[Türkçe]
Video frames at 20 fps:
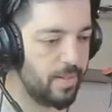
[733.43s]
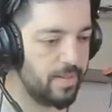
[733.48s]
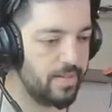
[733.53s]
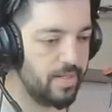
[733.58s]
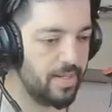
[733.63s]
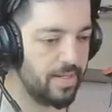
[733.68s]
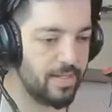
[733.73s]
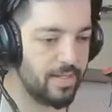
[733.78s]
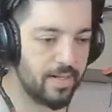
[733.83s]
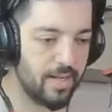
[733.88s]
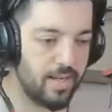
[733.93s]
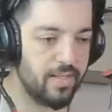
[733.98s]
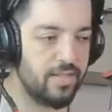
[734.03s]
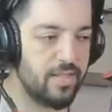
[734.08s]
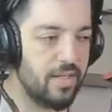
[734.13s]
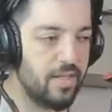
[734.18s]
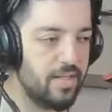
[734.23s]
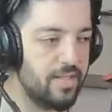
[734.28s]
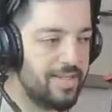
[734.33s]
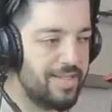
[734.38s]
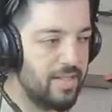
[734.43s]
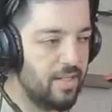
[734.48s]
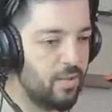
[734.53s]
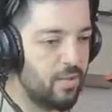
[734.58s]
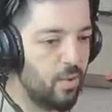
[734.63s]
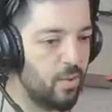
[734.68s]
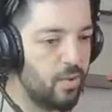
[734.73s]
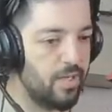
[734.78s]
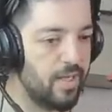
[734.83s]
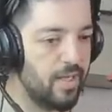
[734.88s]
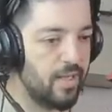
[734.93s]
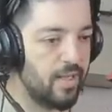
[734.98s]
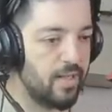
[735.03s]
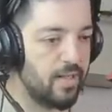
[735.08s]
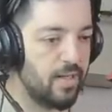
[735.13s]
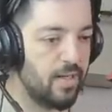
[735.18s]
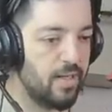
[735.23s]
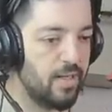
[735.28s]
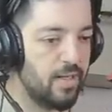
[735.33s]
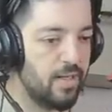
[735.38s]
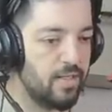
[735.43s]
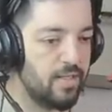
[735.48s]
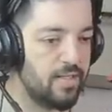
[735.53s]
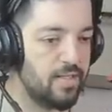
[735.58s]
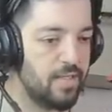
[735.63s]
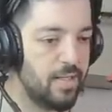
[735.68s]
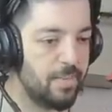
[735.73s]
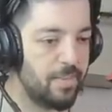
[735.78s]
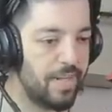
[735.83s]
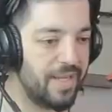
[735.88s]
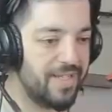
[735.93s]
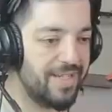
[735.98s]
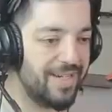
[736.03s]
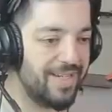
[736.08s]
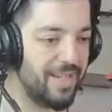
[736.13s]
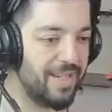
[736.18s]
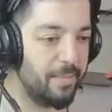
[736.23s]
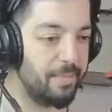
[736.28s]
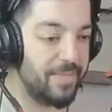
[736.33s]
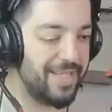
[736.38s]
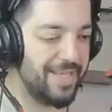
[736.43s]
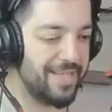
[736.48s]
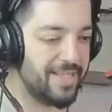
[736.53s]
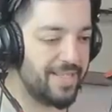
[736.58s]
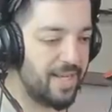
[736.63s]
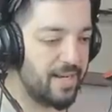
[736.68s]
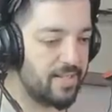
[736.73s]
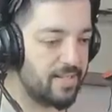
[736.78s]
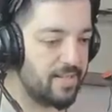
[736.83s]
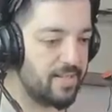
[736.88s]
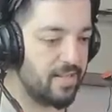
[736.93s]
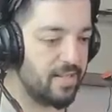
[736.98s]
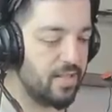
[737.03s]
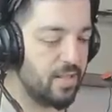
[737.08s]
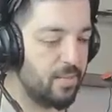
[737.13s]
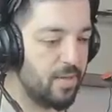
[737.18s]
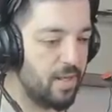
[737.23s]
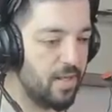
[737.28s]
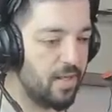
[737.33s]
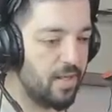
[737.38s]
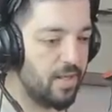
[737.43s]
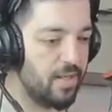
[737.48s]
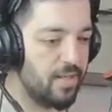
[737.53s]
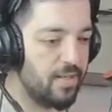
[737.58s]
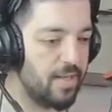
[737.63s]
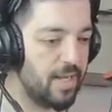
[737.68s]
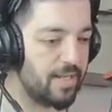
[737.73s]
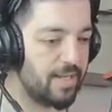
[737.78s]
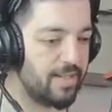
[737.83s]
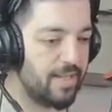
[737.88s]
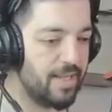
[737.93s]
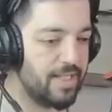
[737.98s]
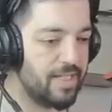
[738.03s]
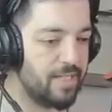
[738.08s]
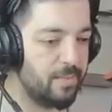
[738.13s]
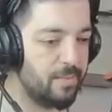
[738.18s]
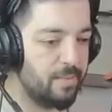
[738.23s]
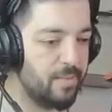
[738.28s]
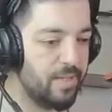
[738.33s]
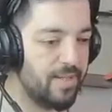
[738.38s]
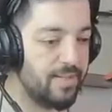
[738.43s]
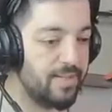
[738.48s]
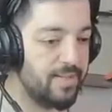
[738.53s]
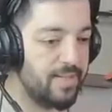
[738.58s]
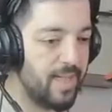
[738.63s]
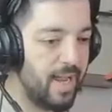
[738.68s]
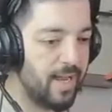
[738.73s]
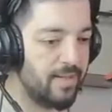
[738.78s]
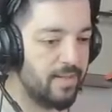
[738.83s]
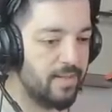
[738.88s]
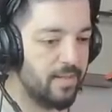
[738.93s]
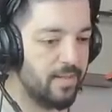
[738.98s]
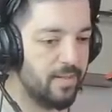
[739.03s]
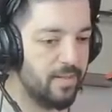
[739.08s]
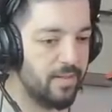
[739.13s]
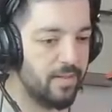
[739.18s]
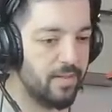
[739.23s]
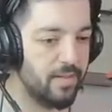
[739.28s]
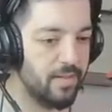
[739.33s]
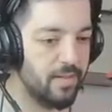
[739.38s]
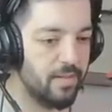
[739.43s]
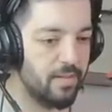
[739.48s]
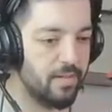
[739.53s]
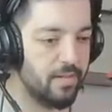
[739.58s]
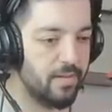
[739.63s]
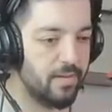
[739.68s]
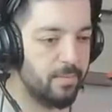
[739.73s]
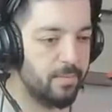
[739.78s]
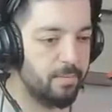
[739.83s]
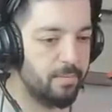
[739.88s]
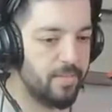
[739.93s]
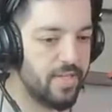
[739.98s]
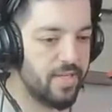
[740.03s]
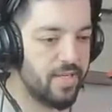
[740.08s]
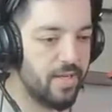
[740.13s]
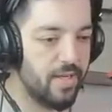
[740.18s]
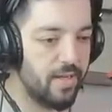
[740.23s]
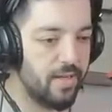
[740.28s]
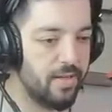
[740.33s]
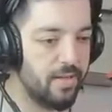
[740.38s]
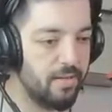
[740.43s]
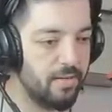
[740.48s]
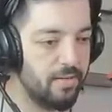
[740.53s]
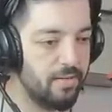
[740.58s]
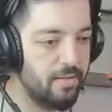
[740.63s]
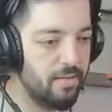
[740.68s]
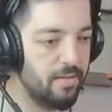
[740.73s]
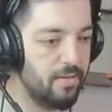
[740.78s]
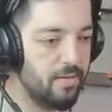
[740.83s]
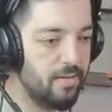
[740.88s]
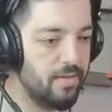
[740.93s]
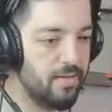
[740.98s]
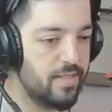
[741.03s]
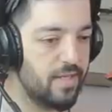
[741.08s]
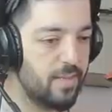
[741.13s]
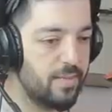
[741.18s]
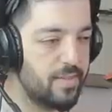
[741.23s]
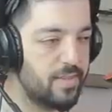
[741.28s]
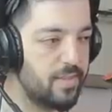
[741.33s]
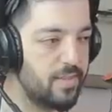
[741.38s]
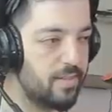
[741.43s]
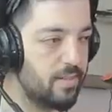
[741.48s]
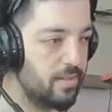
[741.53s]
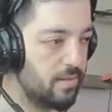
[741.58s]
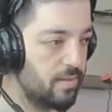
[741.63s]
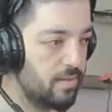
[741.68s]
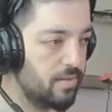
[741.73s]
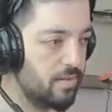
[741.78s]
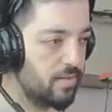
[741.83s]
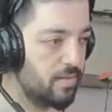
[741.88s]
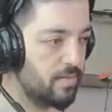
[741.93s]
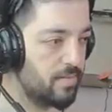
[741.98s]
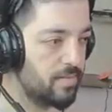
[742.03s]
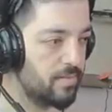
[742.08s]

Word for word: Düşman direkt rahatça size doğru gelir. Siz de pencereden bir kesersiniz adamı. Yaklaştın mı? Tak. Bir kill. Temiz.